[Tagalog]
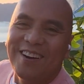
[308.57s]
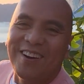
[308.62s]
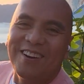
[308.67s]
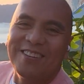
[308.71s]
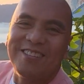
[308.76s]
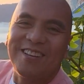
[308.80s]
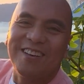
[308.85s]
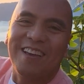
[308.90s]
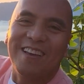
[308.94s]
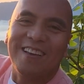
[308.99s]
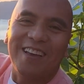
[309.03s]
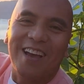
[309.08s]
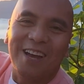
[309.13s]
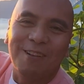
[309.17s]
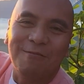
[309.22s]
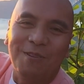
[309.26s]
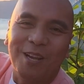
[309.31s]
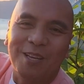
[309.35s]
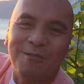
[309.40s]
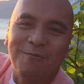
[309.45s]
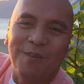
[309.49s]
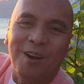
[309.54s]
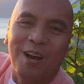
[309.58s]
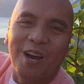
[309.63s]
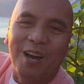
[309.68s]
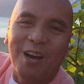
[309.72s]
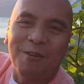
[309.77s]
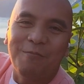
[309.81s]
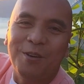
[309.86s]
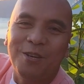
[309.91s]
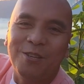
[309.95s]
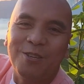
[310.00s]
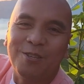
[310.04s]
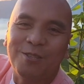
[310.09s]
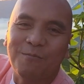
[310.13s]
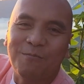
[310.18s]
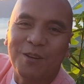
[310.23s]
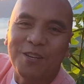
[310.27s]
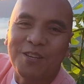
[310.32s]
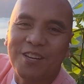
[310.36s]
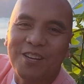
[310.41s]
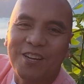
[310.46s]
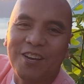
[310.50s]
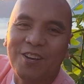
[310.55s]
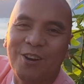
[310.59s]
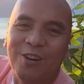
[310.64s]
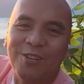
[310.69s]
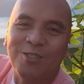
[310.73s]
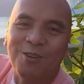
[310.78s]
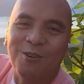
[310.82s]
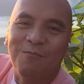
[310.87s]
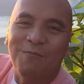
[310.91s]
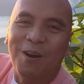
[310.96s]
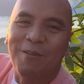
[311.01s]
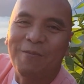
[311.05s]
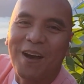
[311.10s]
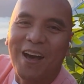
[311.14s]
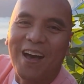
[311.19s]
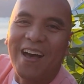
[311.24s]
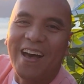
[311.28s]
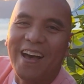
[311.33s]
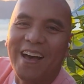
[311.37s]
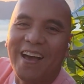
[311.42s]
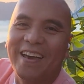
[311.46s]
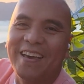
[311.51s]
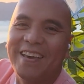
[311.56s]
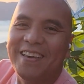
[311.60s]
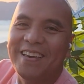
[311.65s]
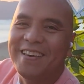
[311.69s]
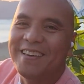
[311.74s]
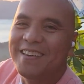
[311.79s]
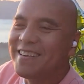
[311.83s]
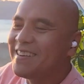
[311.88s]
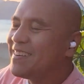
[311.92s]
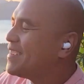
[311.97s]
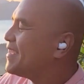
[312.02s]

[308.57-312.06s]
O sige, God bless mga kabisyo sa pagnenegosyo. Bye-bye!